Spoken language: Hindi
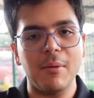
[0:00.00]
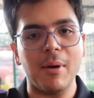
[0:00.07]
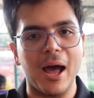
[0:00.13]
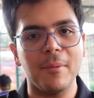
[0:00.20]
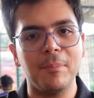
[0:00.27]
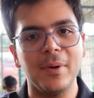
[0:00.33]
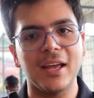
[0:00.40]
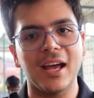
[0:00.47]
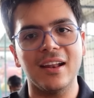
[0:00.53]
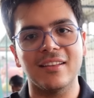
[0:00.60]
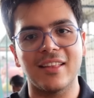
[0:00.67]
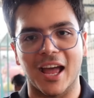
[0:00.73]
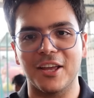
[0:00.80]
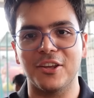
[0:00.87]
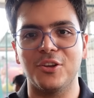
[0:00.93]
आई एम हैप्पी
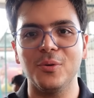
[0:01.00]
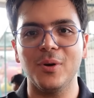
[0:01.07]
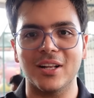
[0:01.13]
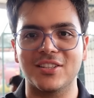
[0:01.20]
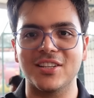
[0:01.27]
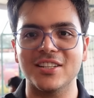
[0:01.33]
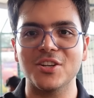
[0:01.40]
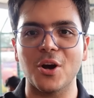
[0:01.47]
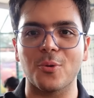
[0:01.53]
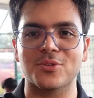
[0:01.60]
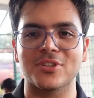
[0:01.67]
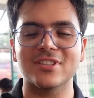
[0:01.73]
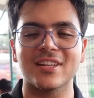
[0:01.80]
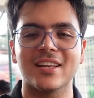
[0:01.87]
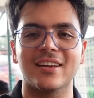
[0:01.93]
यार थैंक यू अच्छे अच्छे
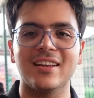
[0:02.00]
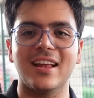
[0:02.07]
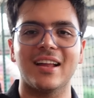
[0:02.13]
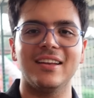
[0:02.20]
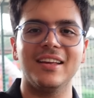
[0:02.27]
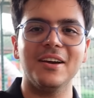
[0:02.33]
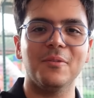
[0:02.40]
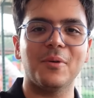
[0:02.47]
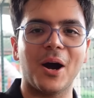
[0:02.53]
ऑप्शंस लेकर आ रही है